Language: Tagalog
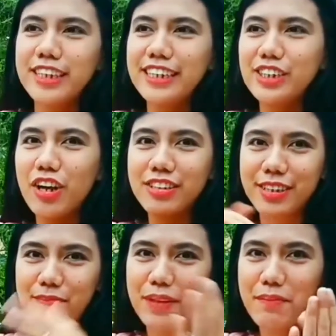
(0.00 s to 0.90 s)
yung si
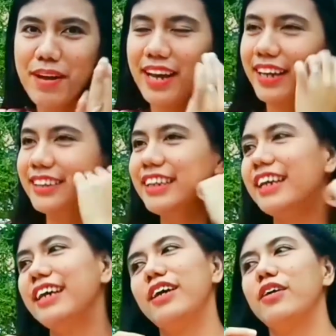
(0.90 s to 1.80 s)
Joseph
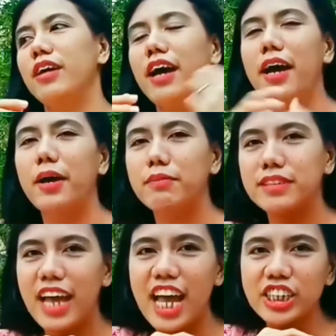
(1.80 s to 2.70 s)
naman,
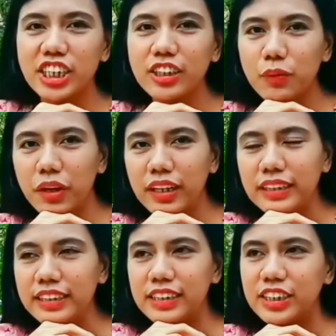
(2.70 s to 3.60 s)
um, sa ancient
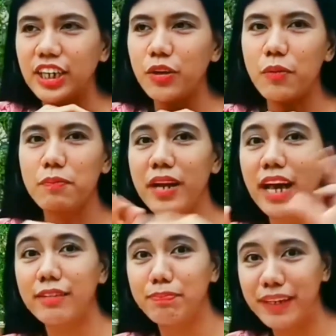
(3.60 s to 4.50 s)
world, siya yung
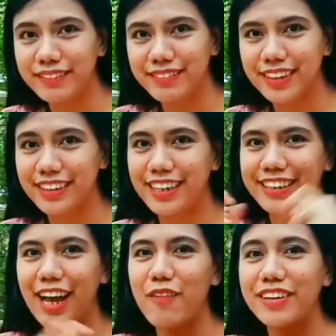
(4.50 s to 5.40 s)
Brad Pitt na
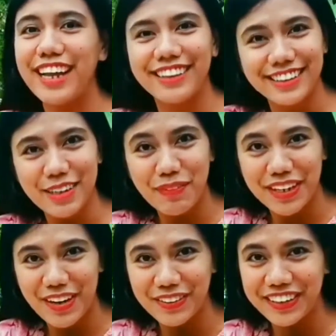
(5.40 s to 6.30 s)
tinatawag natin sa
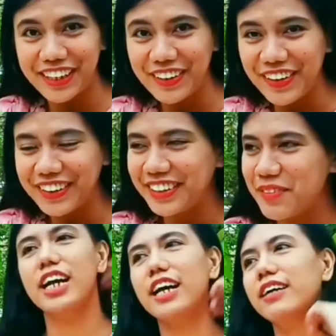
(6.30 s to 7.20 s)
panahon
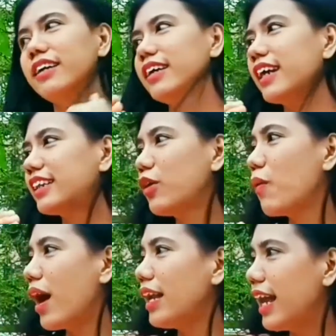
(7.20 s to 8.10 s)
ngayon. Siyang
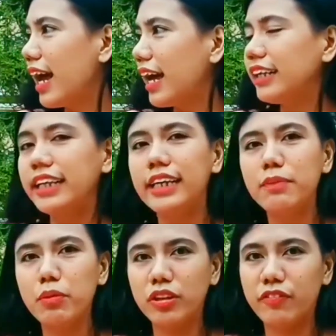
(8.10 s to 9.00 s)
katiwala
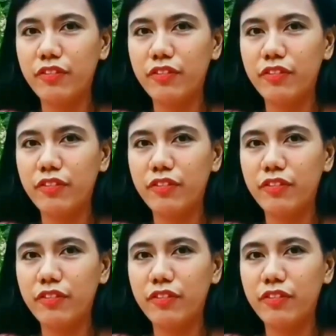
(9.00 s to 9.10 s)
ni